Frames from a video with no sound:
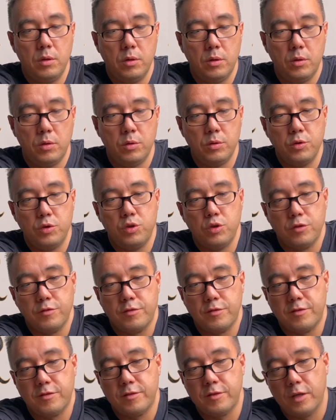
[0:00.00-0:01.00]
он еще
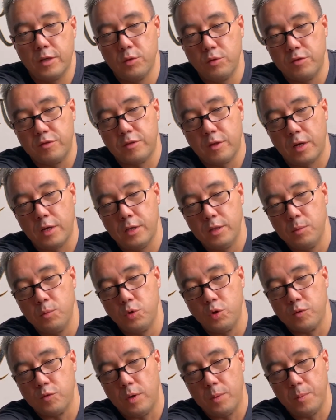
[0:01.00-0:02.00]
с одной стороны
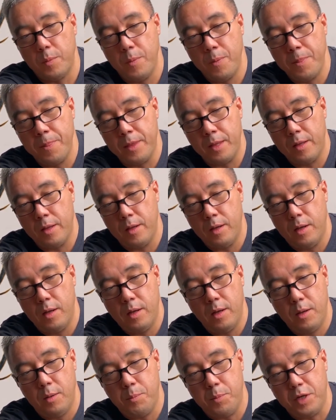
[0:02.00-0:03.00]
будет вам
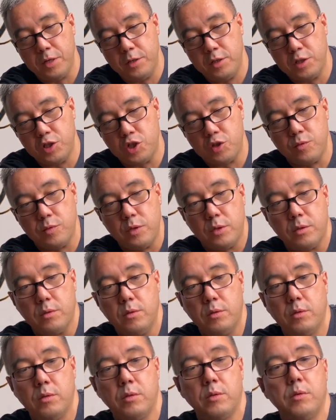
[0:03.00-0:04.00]
поддерживать
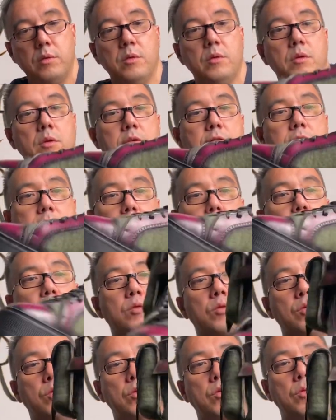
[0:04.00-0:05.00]
вот здесь вот
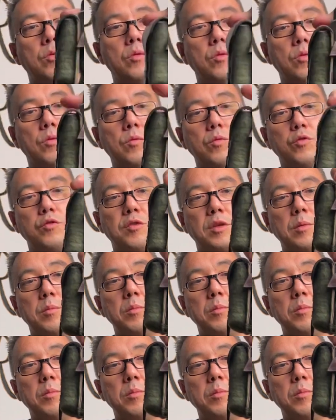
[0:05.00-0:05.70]
в узком